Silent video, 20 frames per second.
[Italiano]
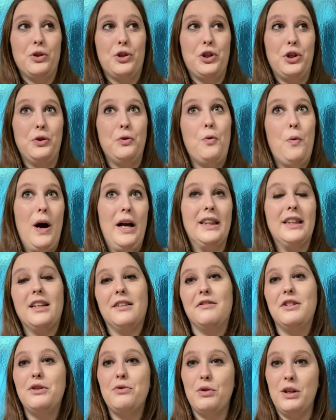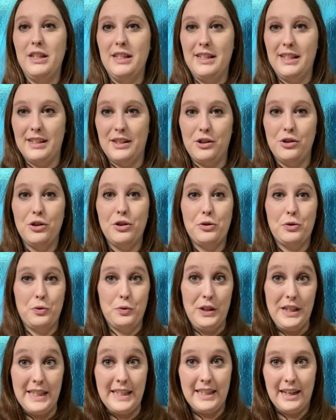50 visualizzazioni su
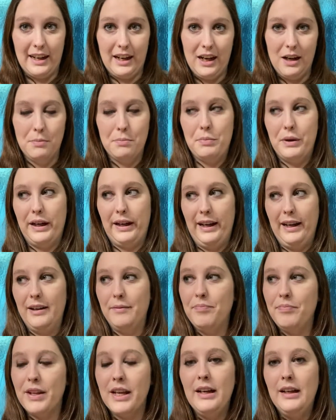Instagram, perché